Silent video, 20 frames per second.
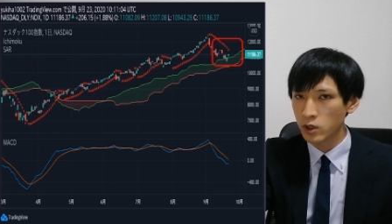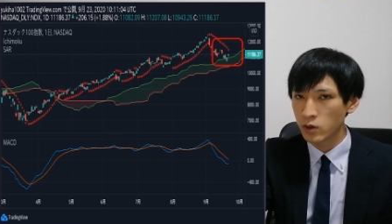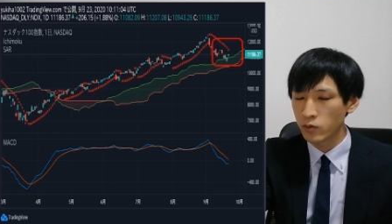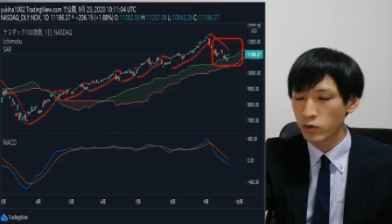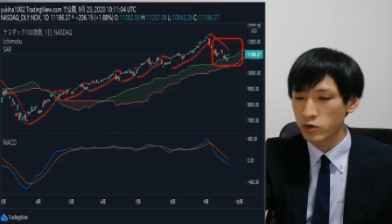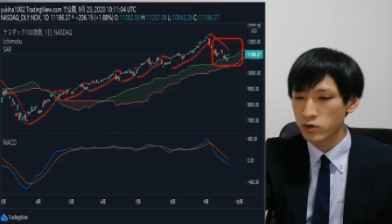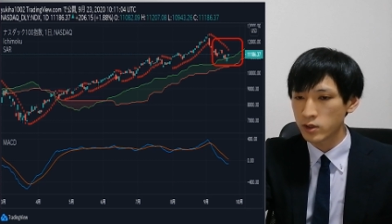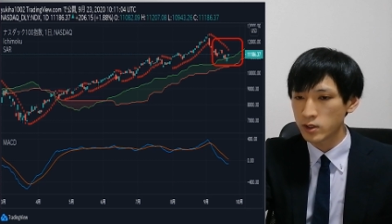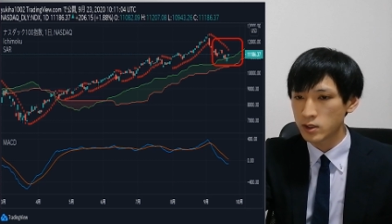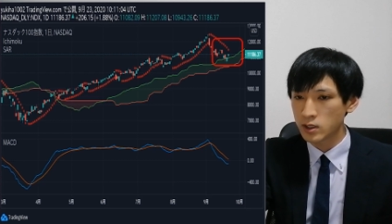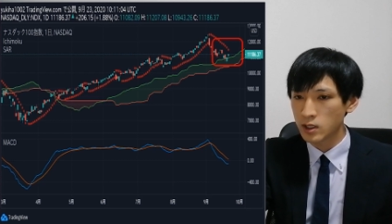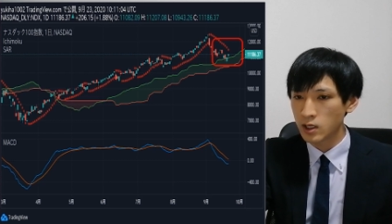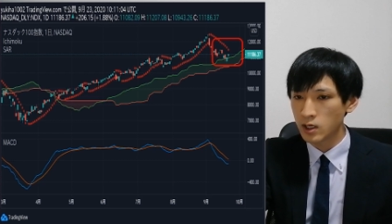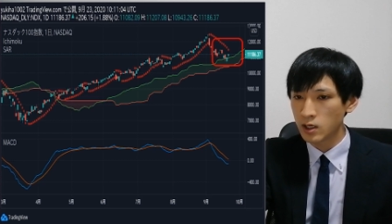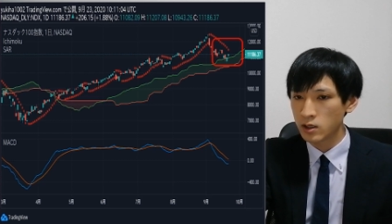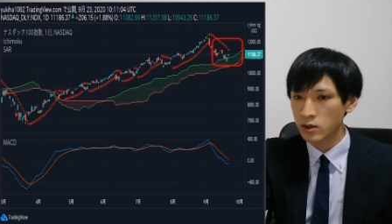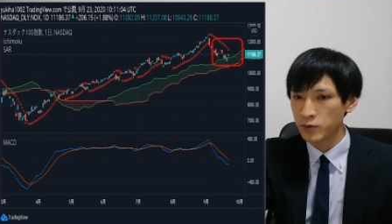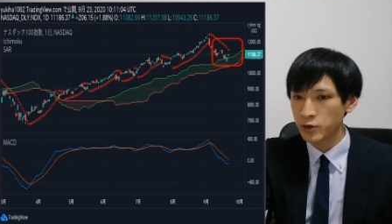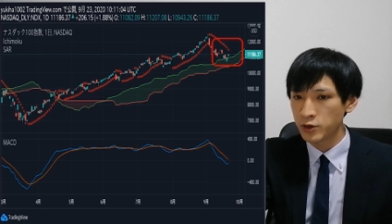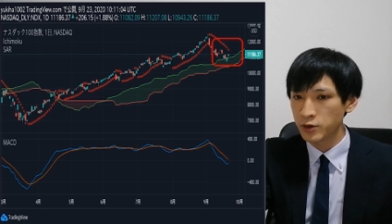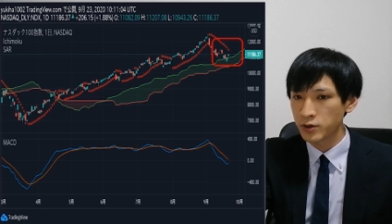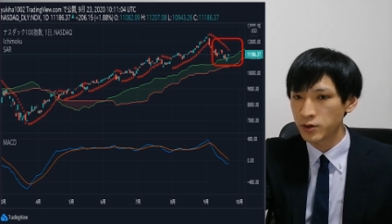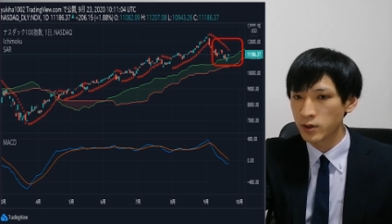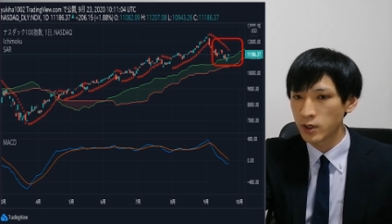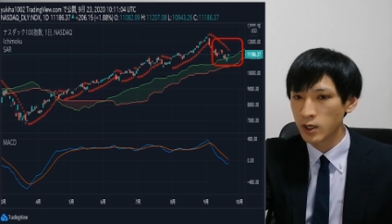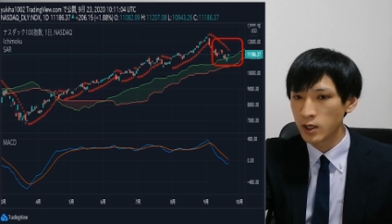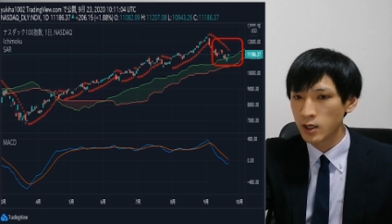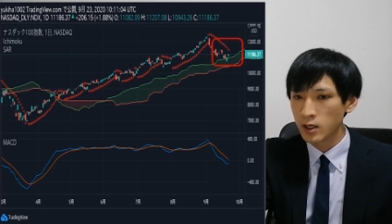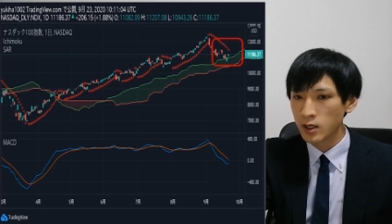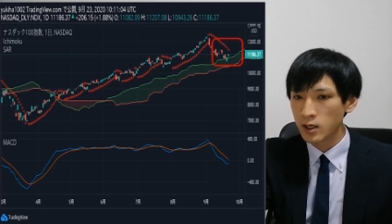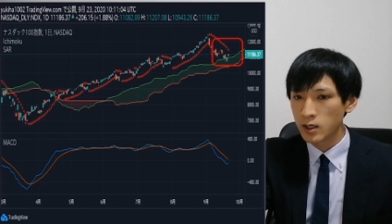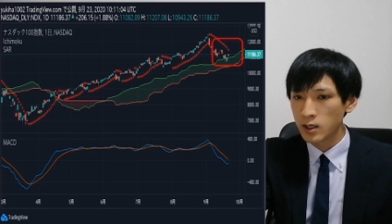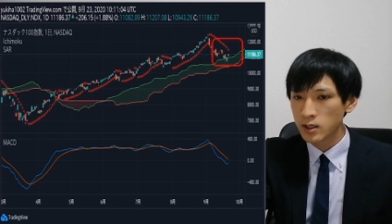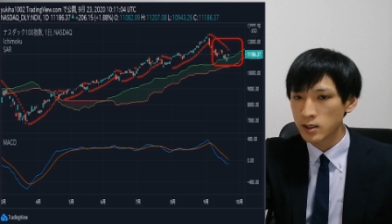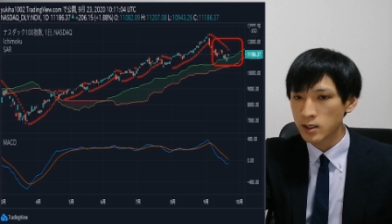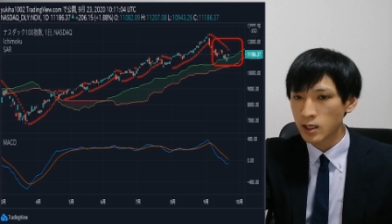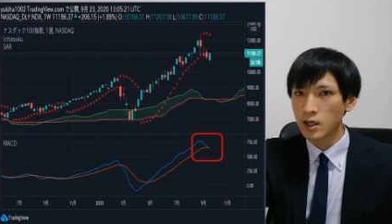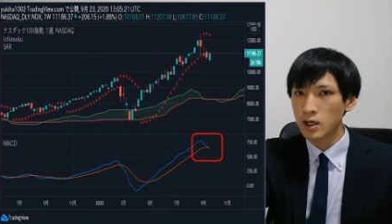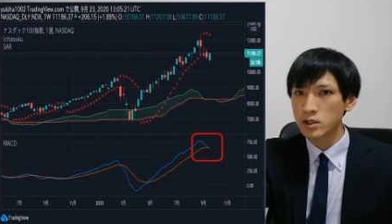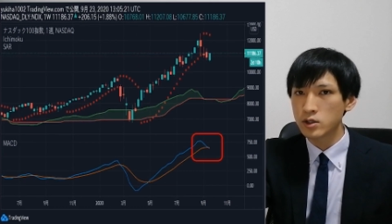いうふうに思うんですけれども、
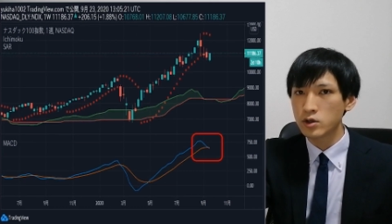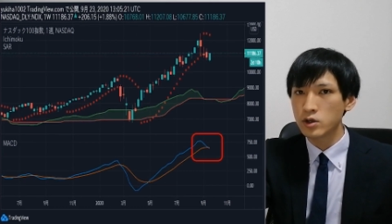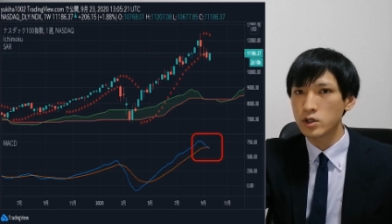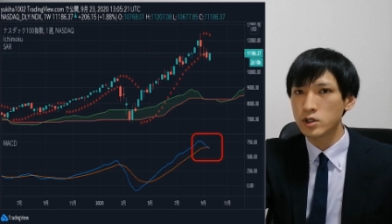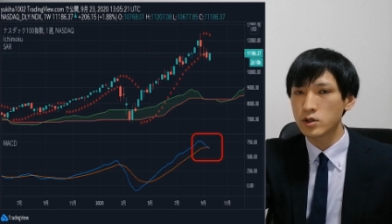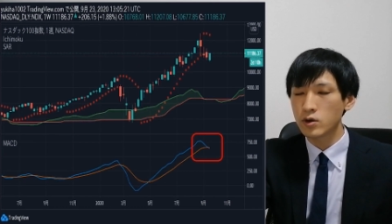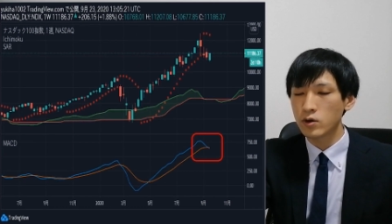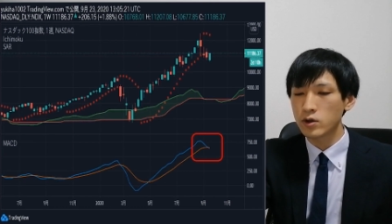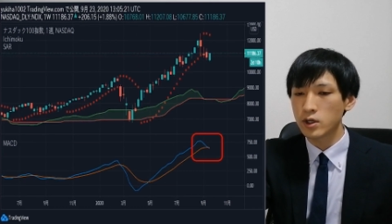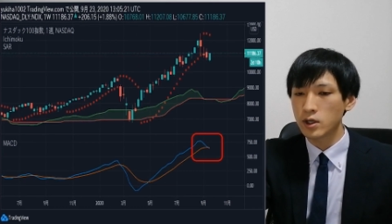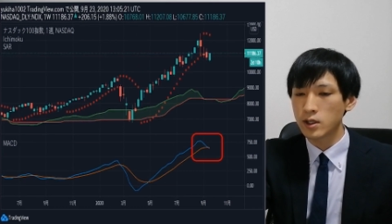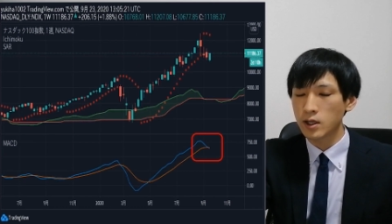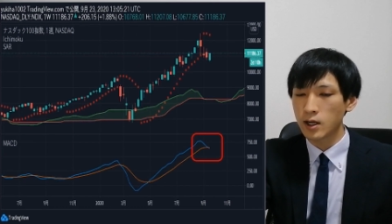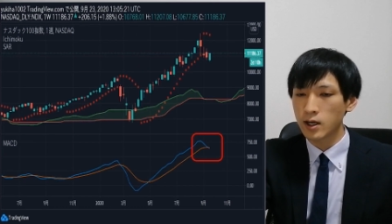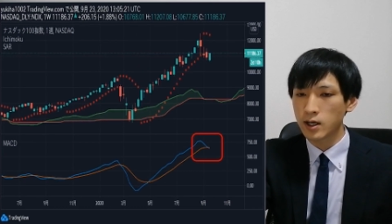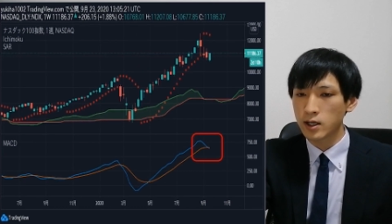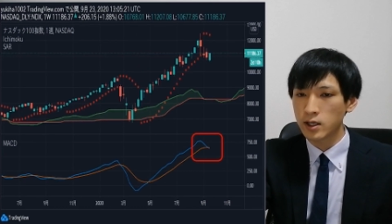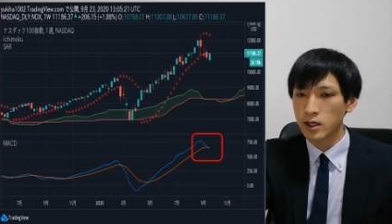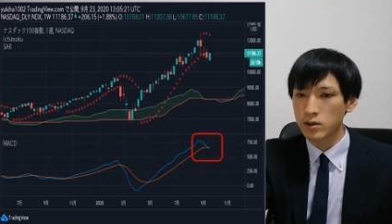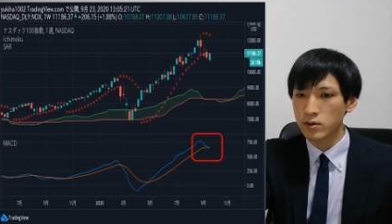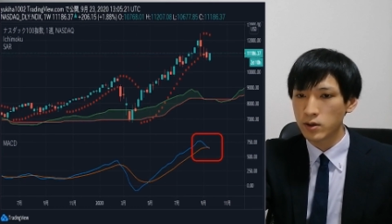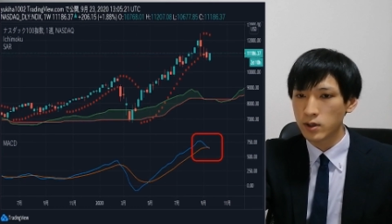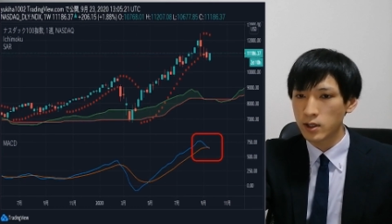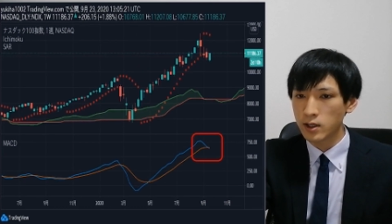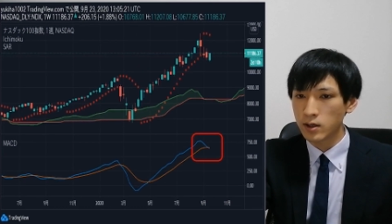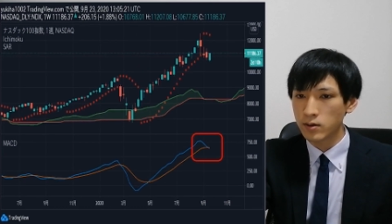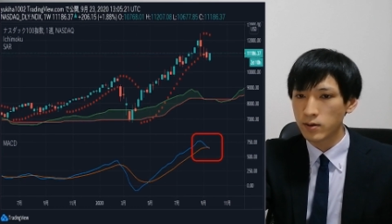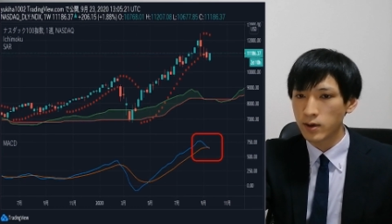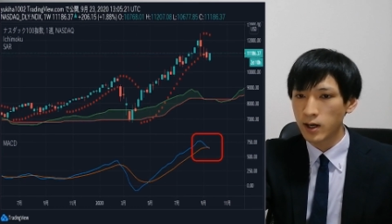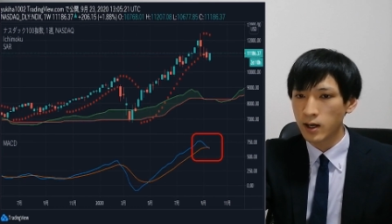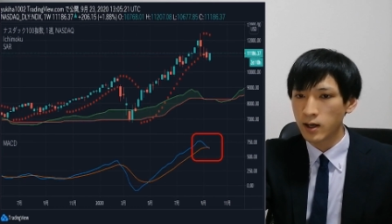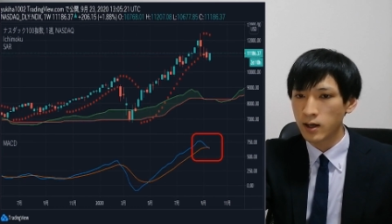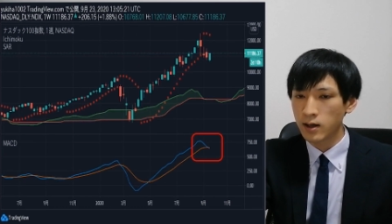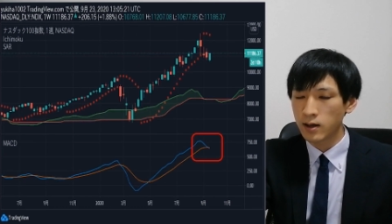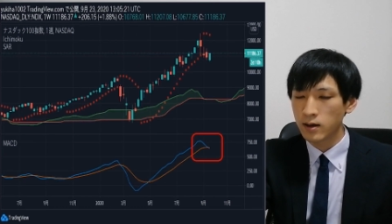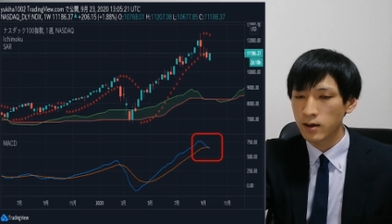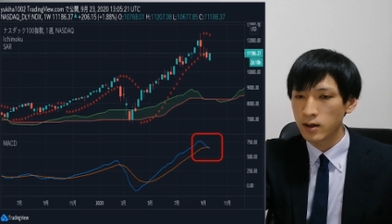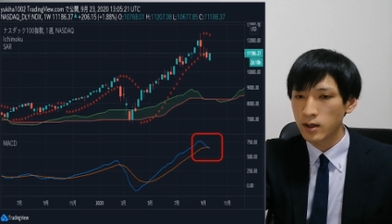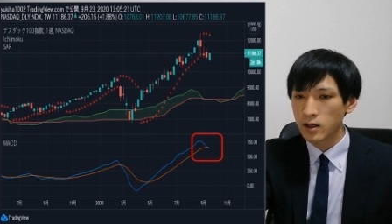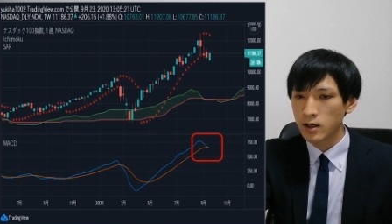ただ注意しておいていただかないといけないの
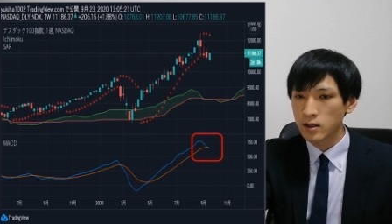が、